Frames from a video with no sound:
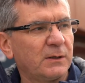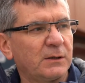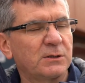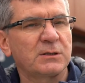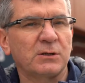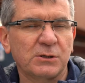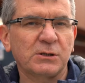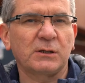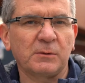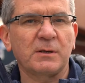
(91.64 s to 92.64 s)

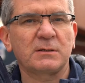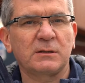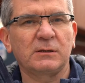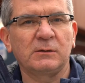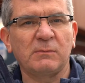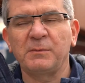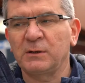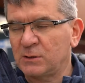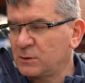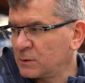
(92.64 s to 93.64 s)
czystości, natomiast mamy
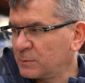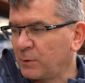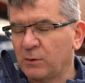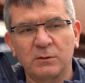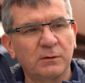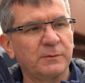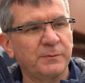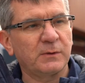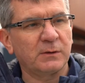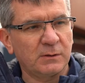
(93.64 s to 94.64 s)
też sporo
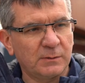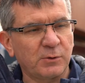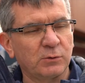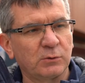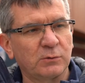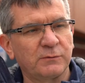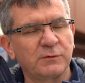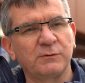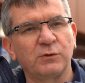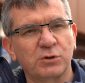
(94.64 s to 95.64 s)
produktów
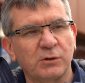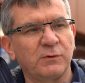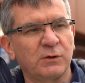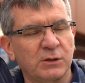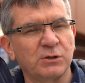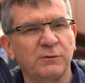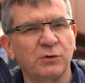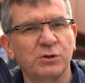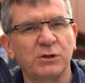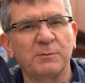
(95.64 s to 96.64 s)
żywnościowych, takiej
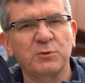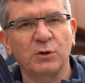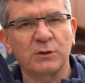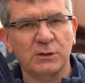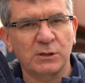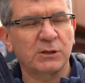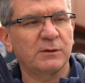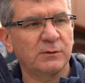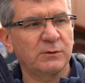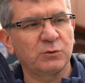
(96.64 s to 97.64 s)
żywności niepsującej
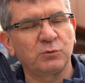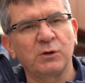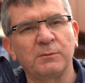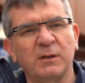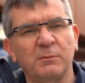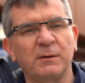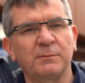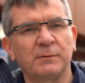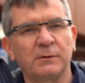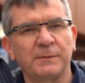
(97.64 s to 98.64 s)
się z długim
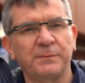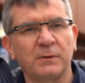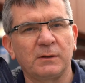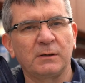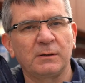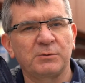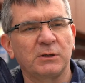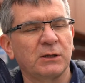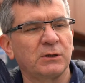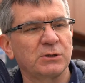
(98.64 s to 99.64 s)
terminem
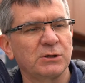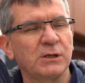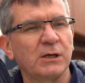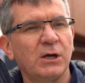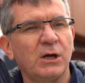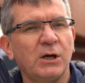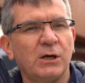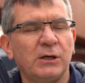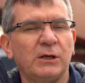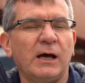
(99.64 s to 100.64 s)
przydatności,
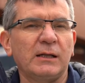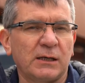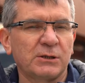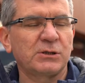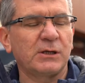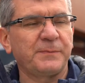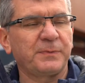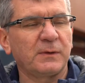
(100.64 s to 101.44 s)
a także